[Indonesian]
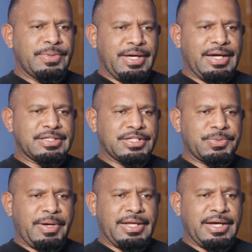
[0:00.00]
Ya,
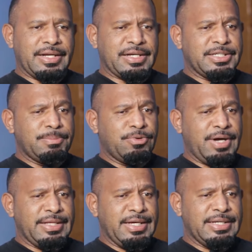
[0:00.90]
sesuai dengan
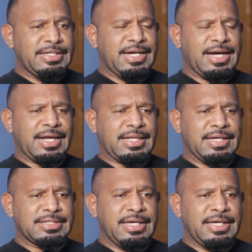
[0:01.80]
kesibukannya di Jakarta